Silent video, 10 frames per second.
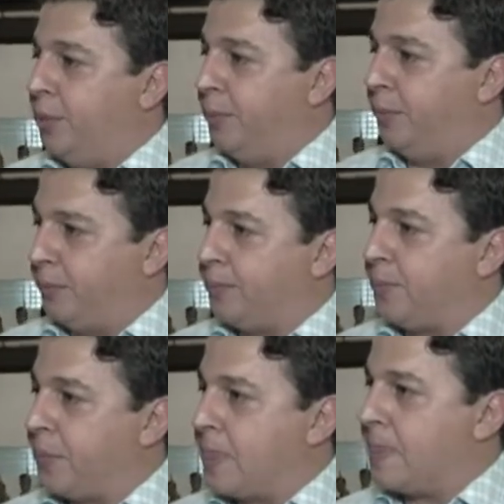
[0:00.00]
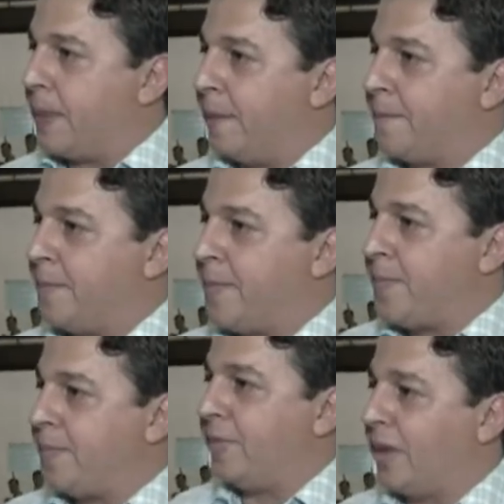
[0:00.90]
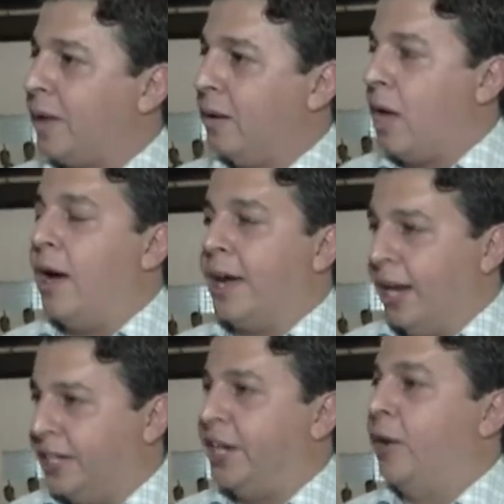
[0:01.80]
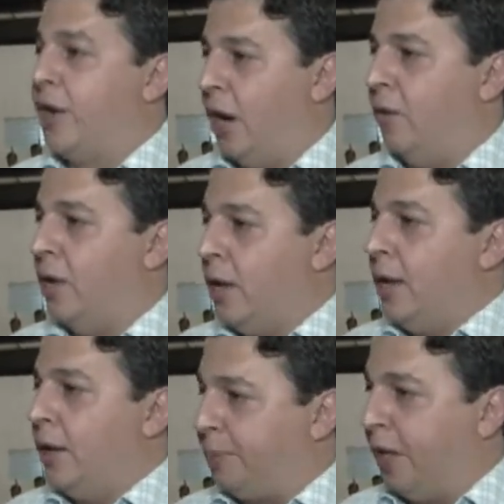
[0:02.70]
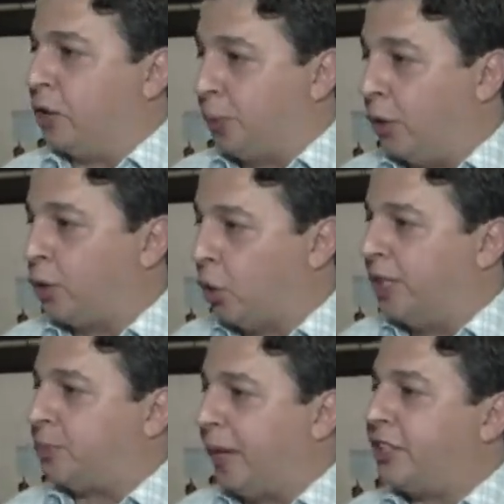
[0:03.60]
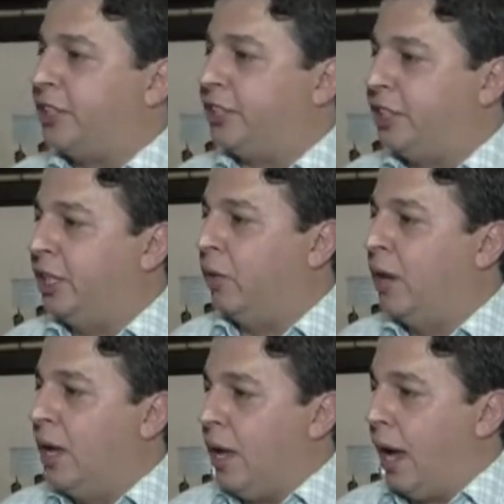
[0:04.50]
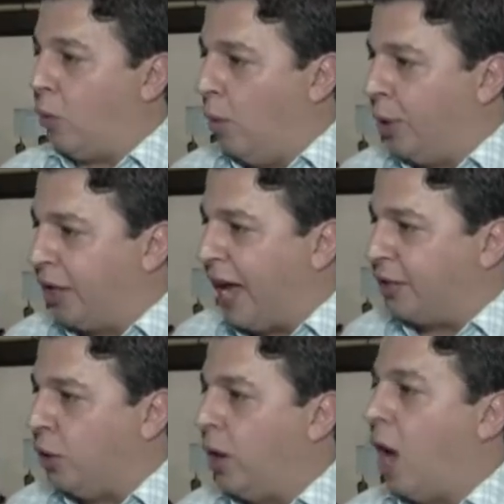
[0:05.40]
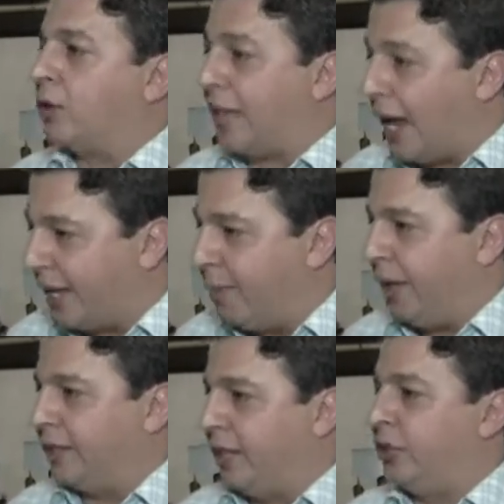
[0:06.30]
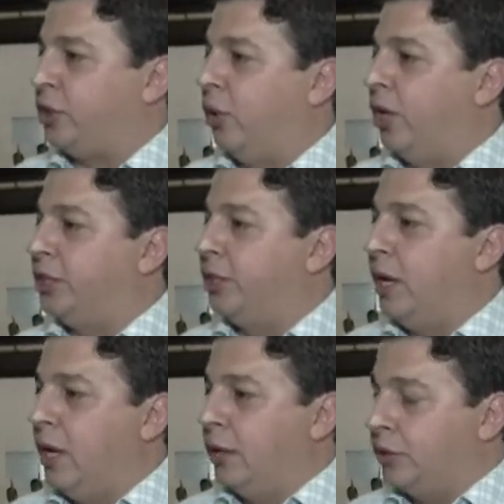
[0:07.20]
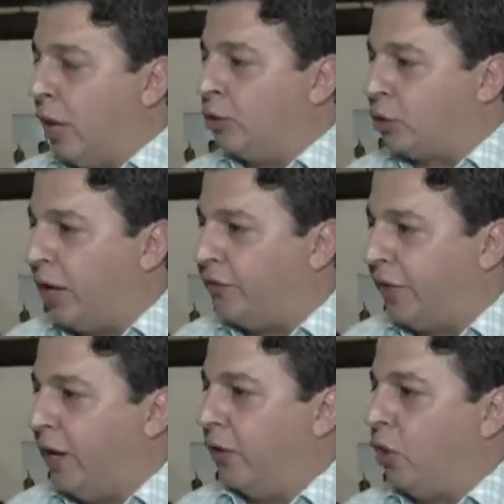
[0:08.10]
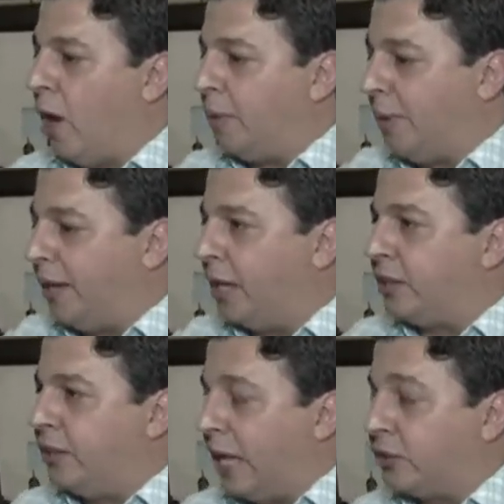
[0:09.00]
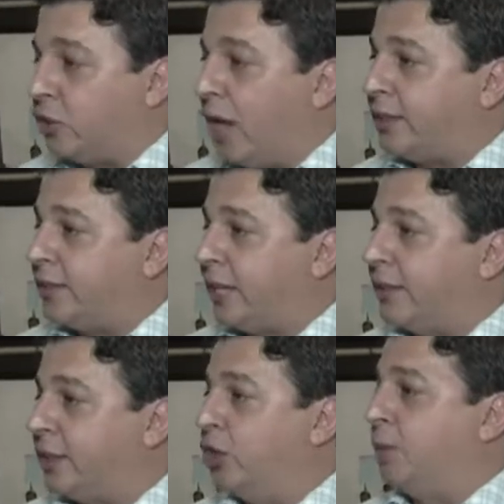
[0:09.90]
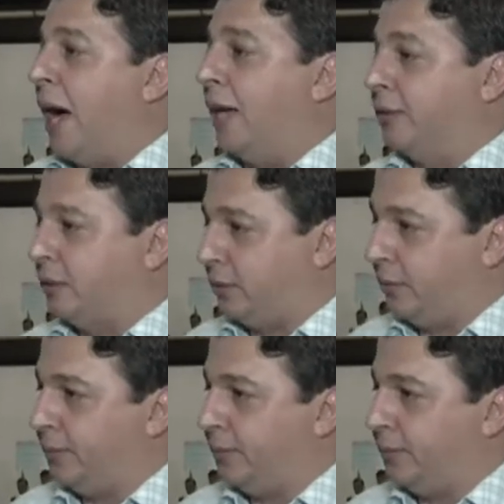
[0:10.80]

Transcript: Marquei uma grande reunião. É uma grande reunião. Os produtores prestigiam, a comunidade rural está aqui presente hoje, não só de Fernandópolis, mas na, nas nossa extensão de bases.